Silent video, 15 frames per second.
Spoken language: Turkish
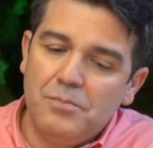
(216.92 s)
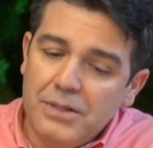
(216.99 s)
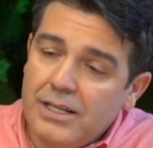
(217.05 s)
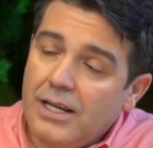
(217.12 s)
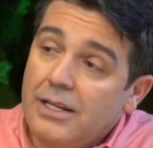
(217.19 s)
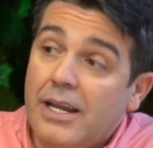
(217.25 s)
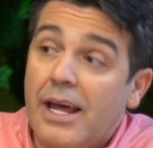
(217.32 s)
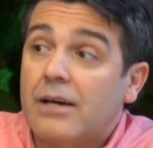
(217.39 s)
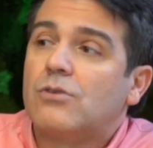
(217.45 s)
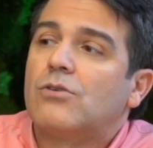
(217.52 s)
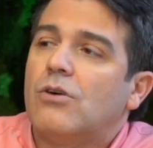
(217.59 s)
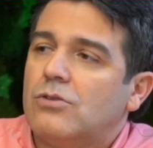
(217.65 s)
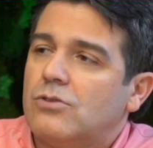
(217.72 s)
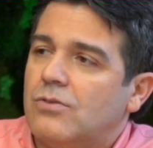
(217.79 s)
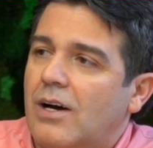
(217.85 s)
Bir de
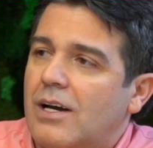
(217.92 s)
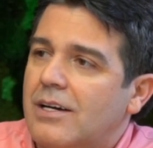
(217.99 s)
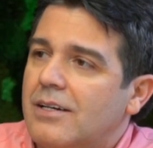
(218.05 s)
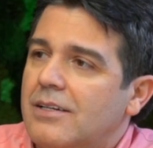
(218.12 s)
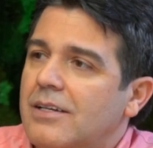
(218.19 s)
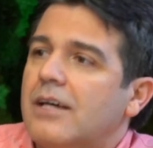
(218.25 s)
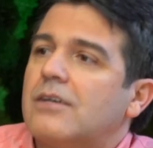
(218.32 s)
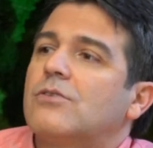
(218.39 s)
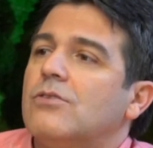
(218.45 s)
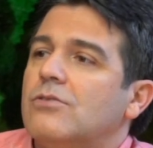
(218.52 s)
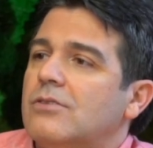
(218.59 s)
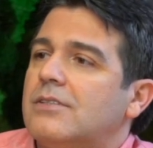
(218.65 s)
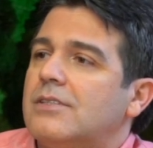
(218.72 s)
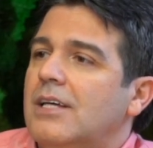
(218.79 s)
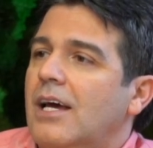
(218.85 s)
nekroz var. Nekroz
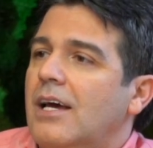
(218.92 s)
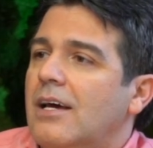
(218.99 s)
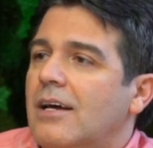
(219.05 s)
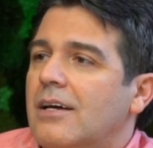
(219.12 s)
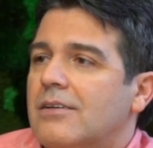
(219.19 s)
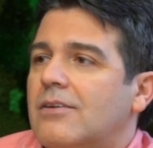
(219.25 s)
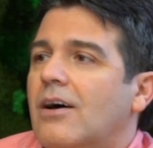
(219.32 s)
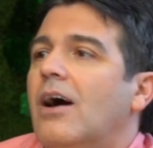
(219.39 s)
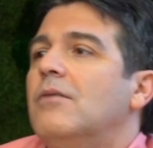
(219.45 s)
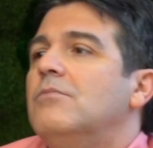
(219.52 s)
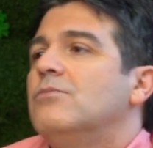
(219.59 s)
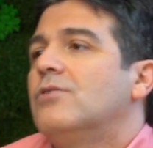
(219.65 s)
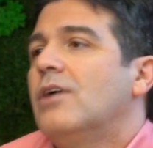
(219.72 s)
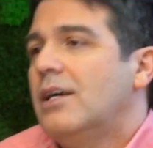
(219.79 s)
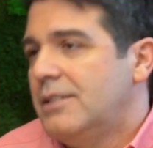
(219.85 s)
ise
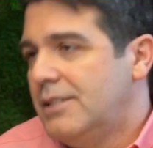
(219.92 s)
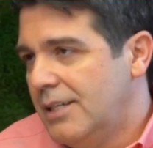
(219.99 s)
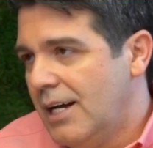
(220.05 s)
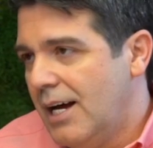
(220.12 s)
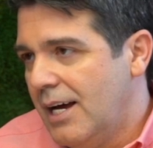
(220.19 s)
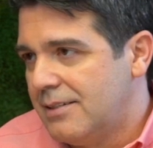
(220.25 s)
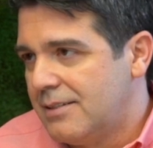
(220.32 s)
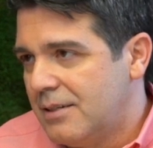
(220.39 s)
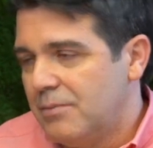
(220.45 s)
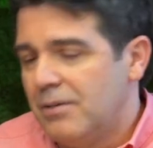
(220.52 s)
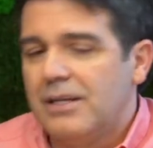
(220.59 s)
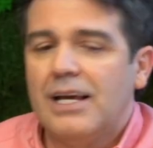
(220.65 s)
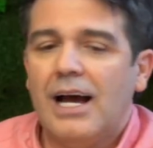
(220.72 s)
tahammüden cinayet gibi.